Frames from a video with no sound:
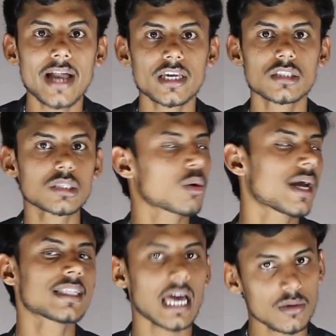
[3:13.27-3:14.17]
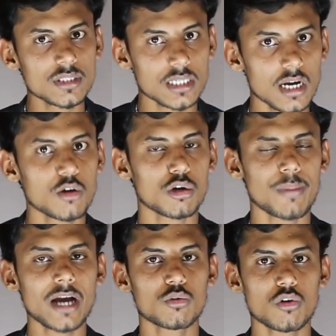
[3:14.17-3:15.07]
ஆயிரத்தி தொள்ளாயிரத்தி அறுபத்தி நாலில் ஒரு
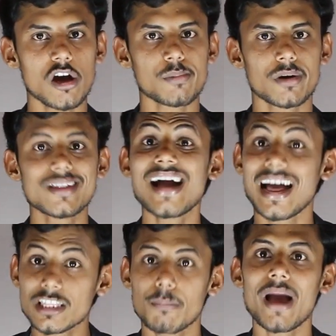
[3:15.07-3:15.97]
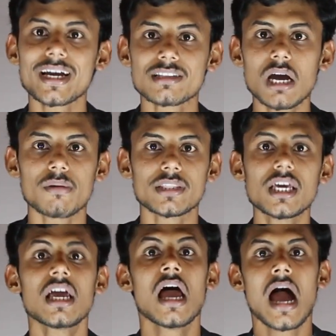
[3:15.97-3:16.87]
பேங்க் உருவாக்கப்படுது அந்த பேங்க் தான் வந்து